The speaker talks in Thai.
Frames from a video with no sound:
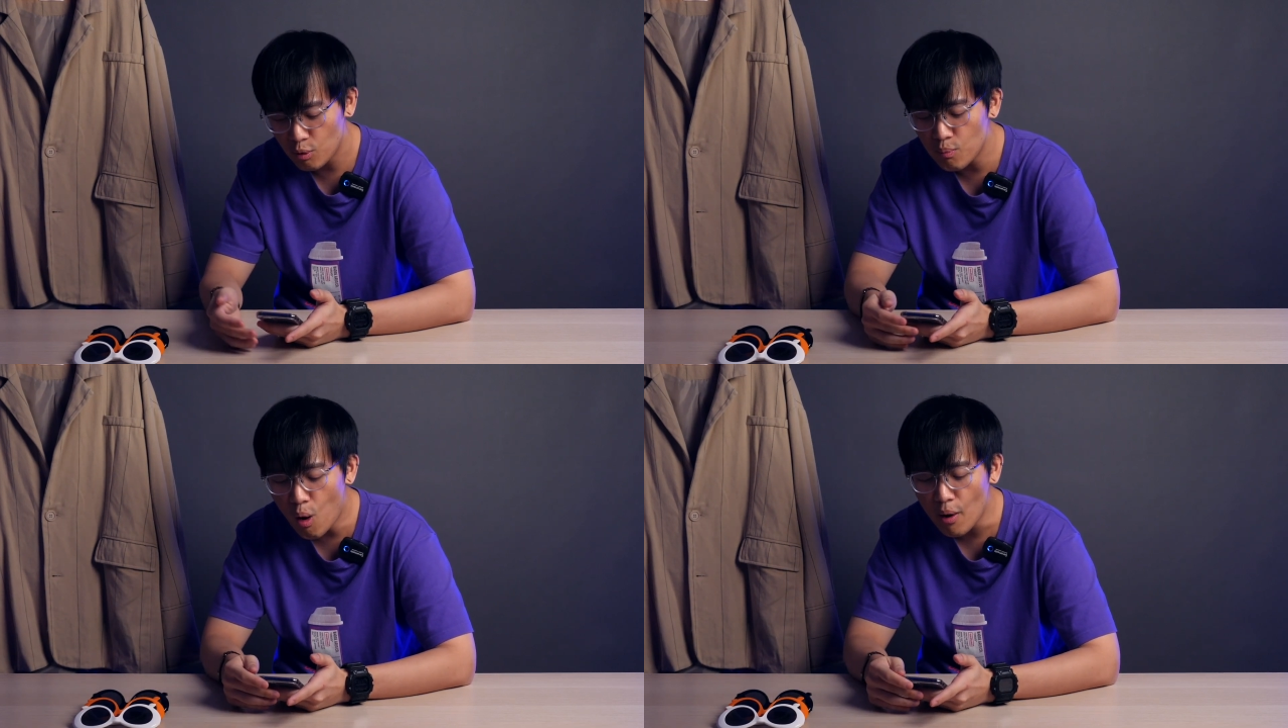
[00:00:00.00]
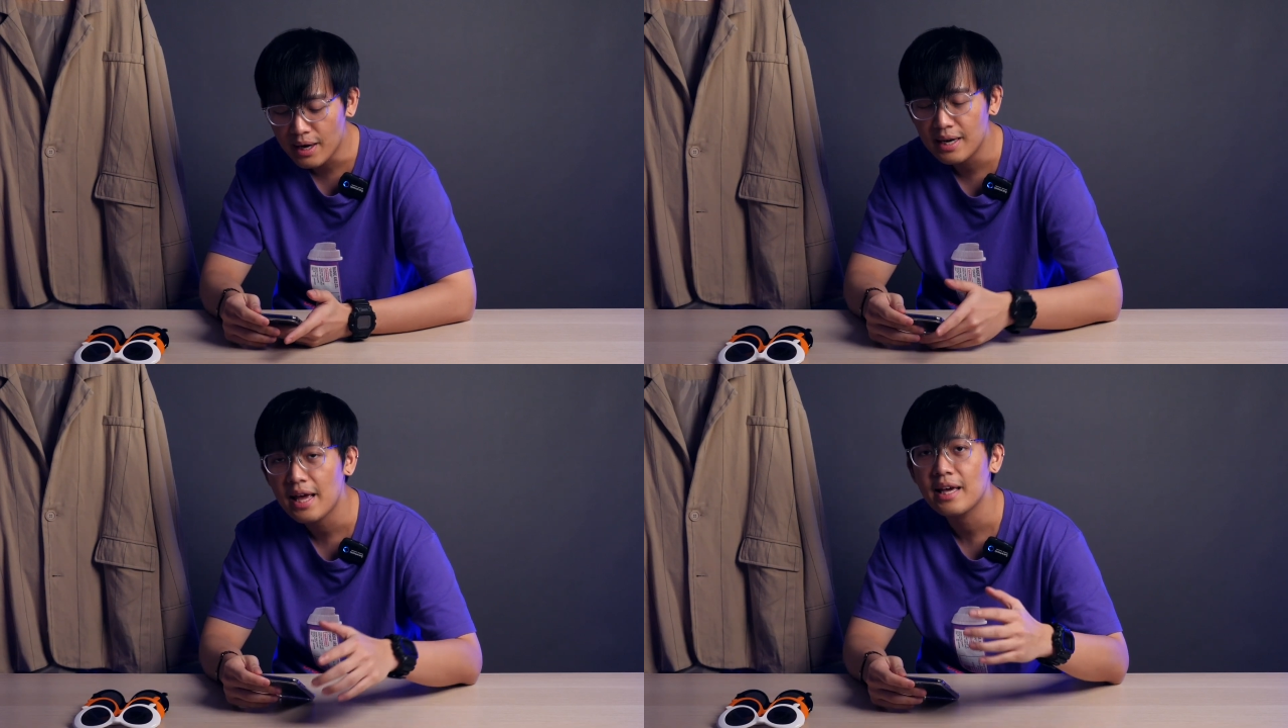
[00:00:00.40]
มุมมอง
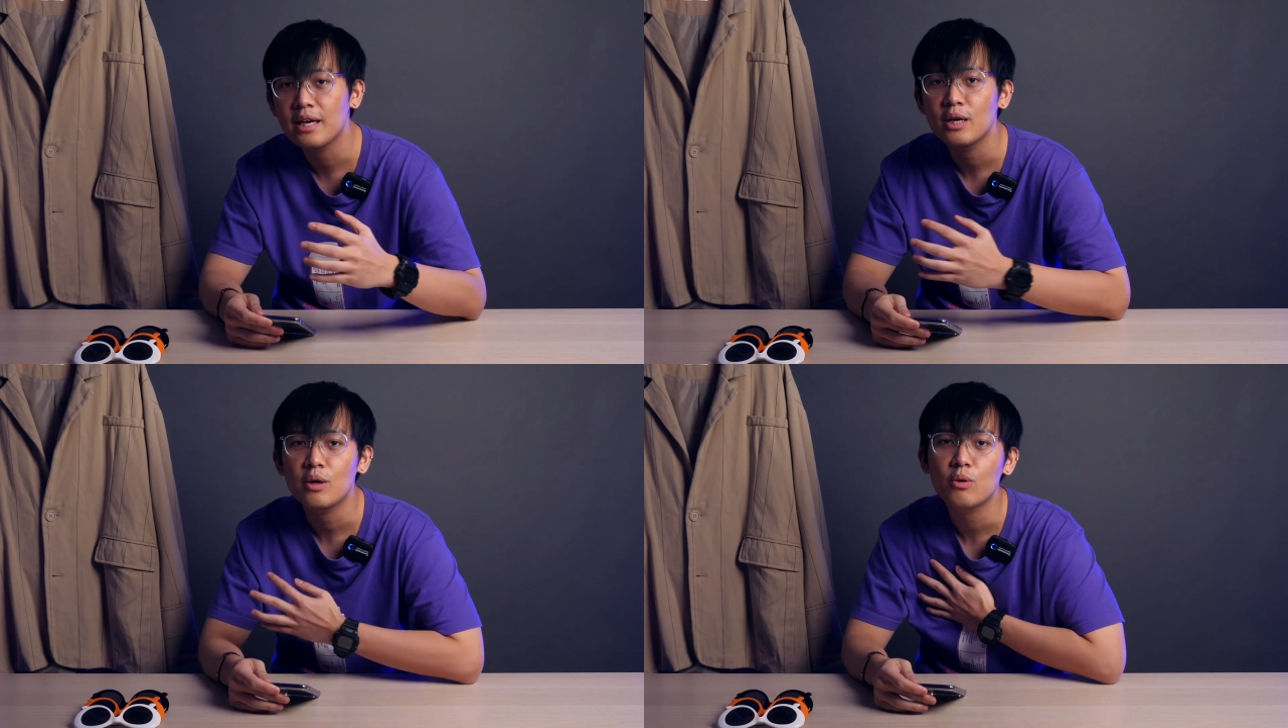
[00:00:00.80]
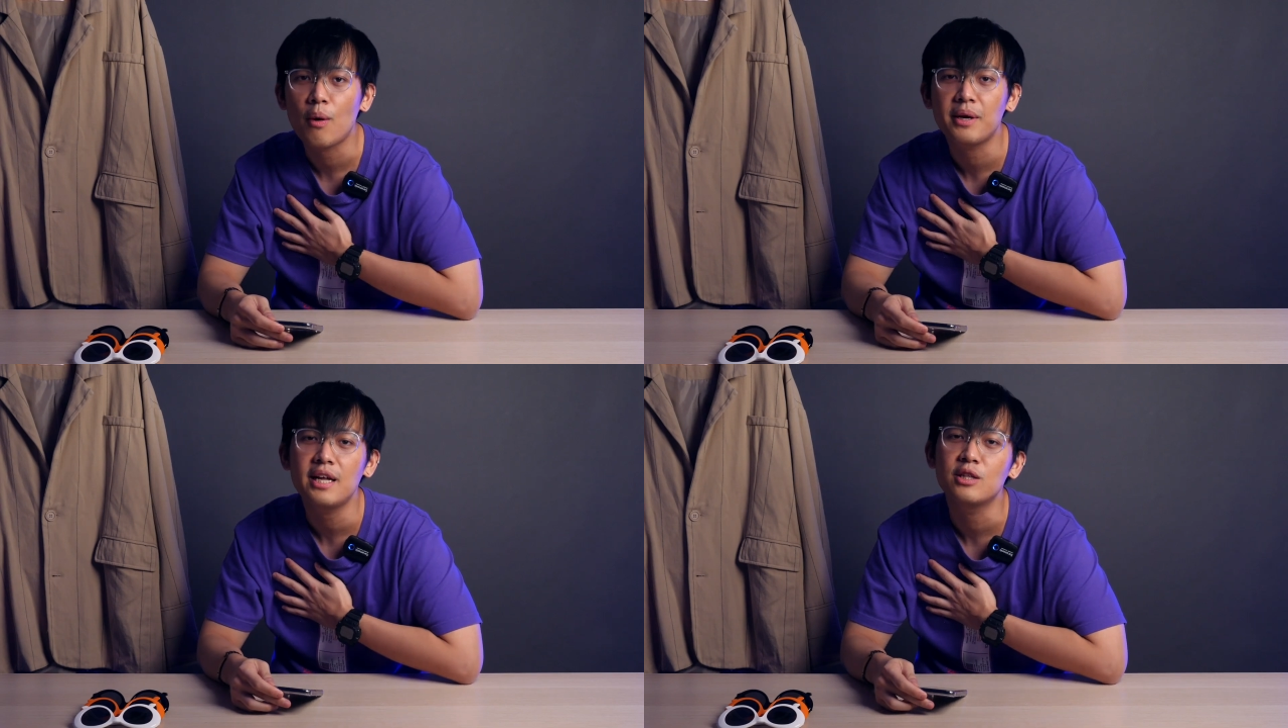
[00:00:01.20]
นี้ในค
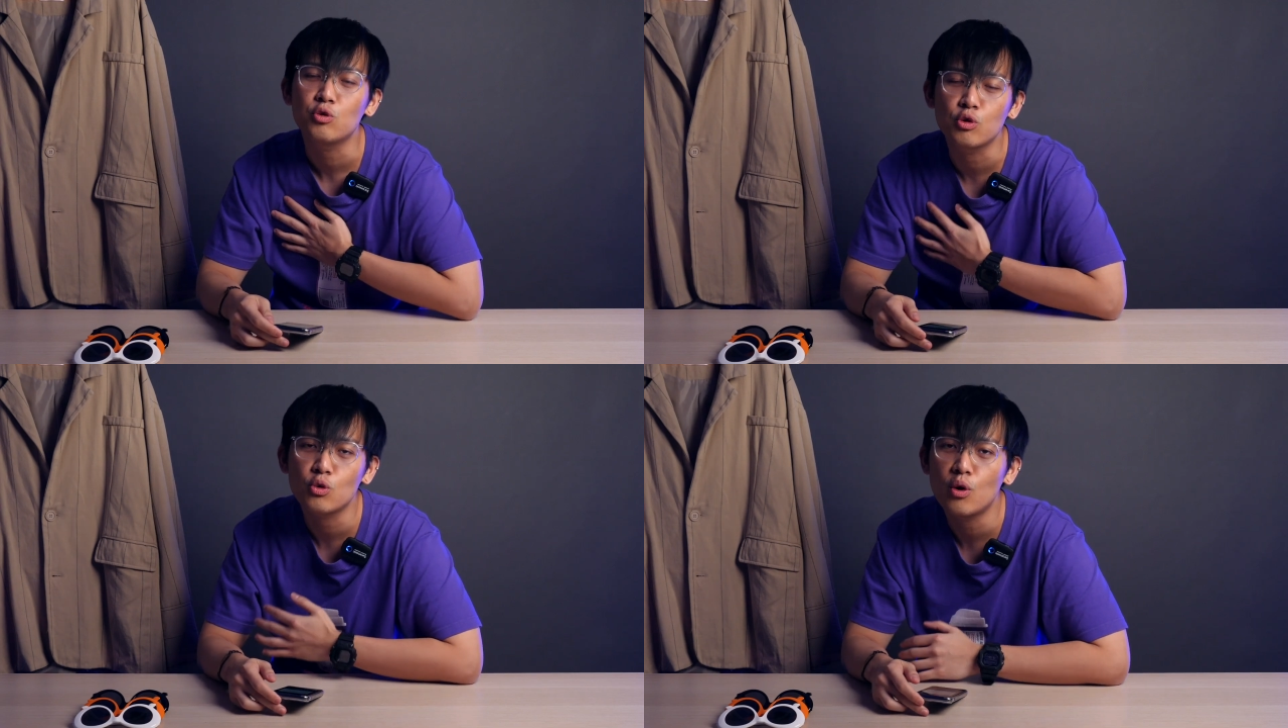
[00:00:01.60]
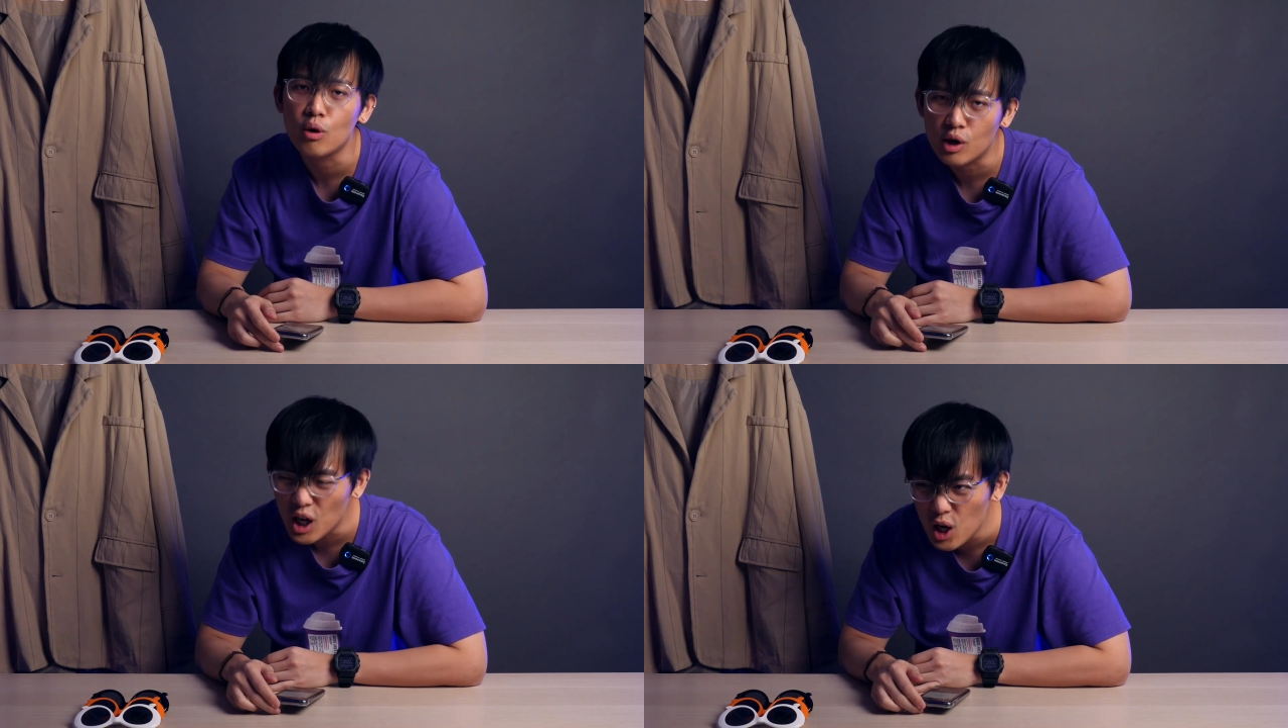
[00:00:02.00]
วามคิดเห็นส่วนตัวข
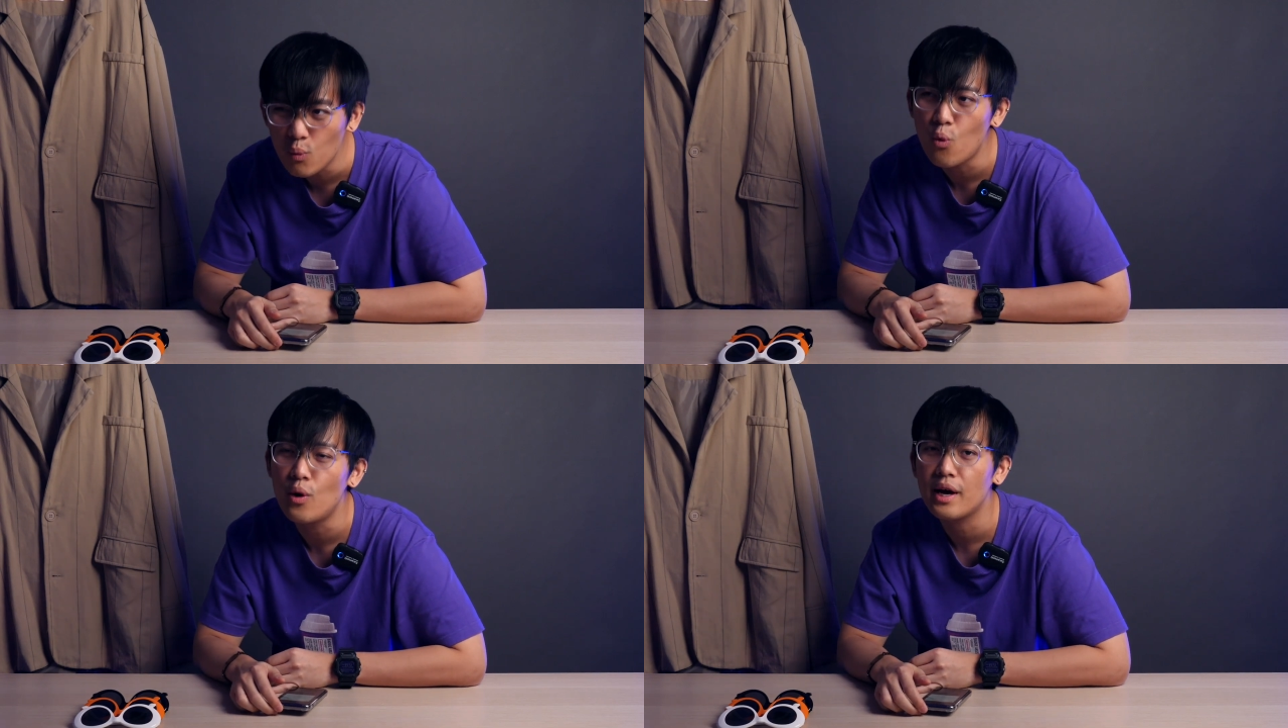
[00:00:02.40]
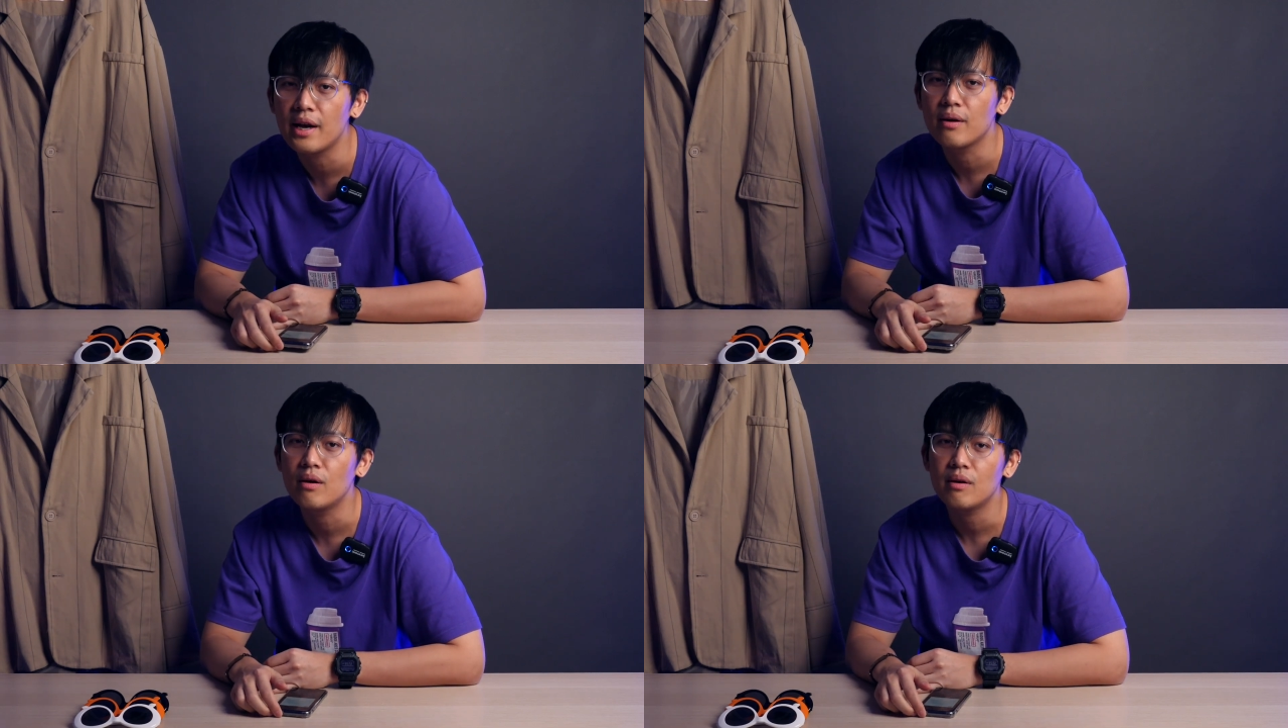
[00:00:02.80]
องเคอร์วูแล้ว
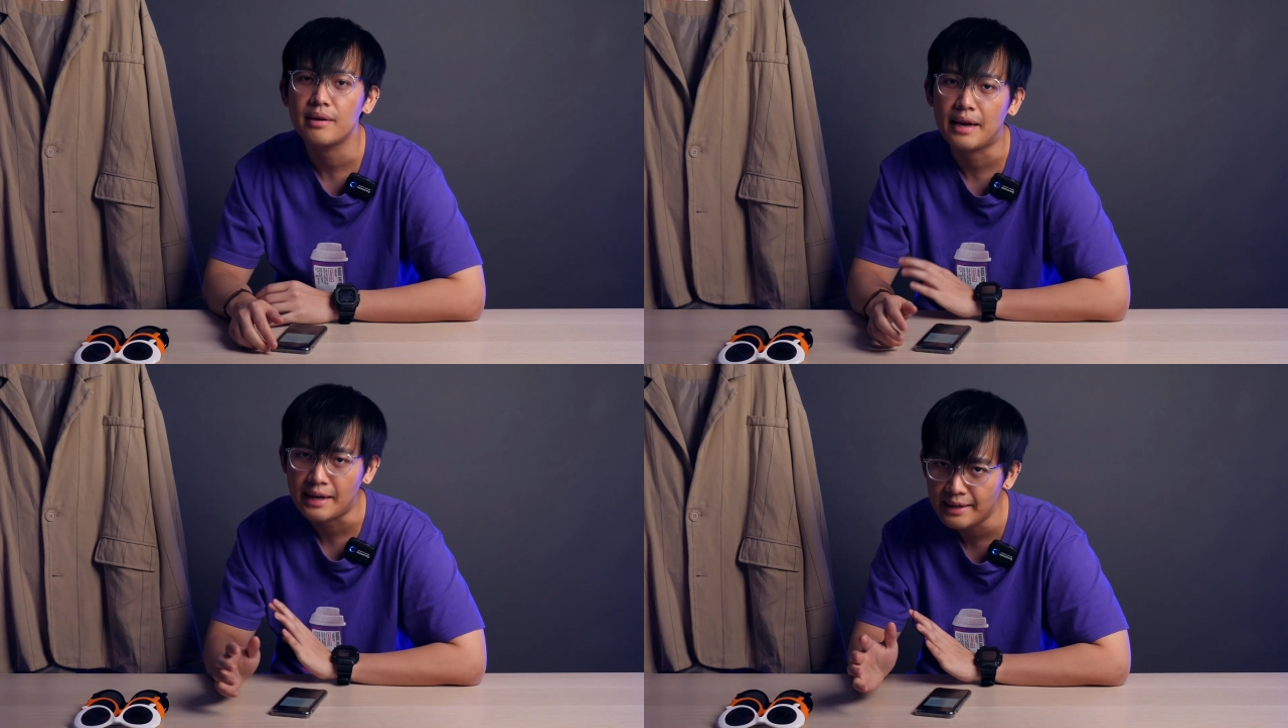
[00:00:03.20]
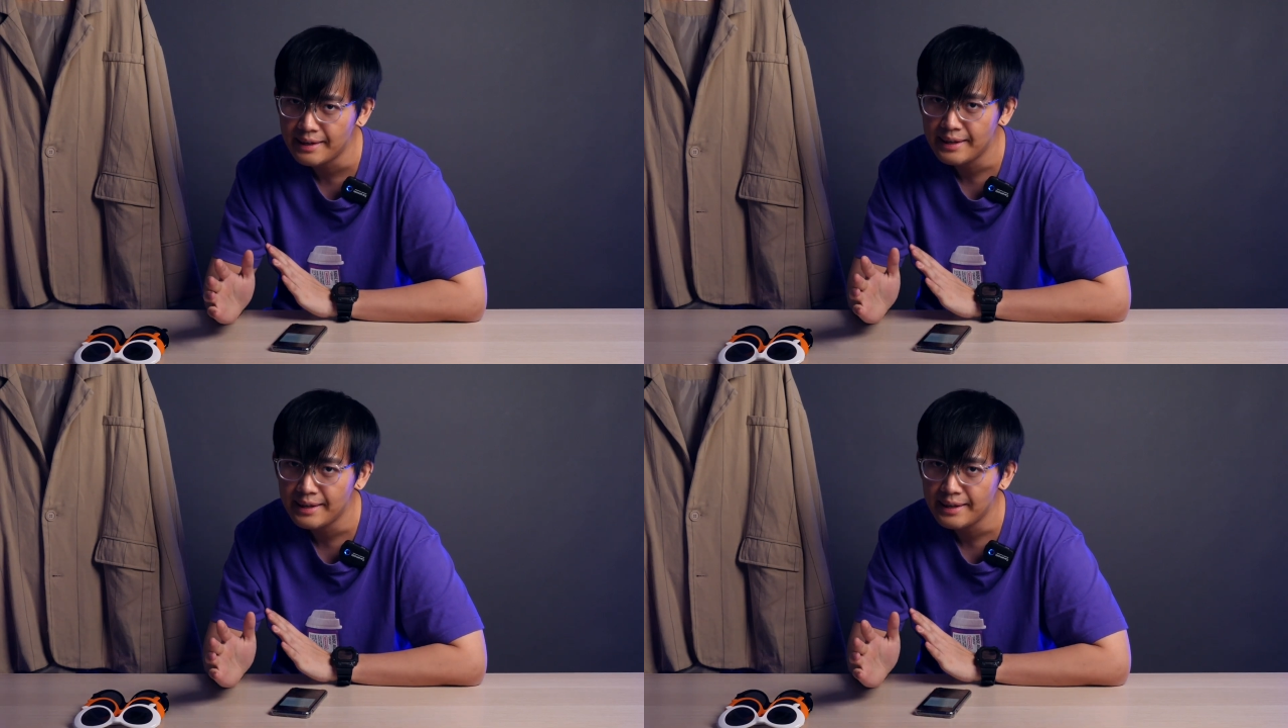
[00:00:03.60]
กันเนาะงั้น